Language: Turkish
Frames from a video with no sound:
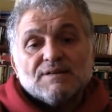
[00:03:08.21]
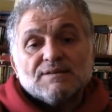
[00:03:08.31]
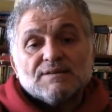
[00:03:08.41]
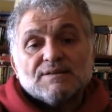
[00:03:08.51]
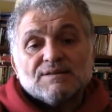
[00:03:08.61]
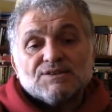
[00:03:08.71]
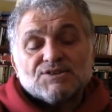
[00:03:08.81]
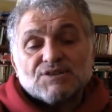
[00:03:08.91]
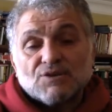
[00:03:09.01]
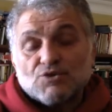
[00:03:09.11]
e,
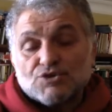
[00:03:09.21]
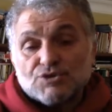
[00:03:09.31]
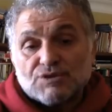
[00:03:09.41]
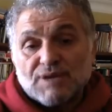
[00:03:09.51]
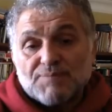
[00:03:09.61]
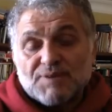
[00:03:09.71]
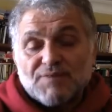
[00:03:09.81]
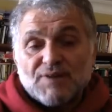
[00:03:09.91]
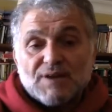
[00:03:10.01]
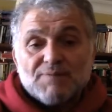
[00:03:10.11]
hiç de güçlü
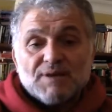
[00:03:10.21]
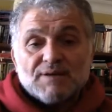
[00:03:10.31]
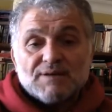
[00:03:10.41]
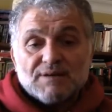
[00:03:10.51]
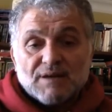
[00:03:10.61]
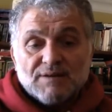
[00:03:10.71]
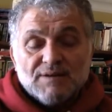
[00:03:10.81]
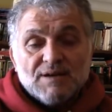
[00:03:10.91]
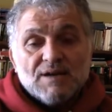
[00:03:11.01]
tepki veremeyen İran,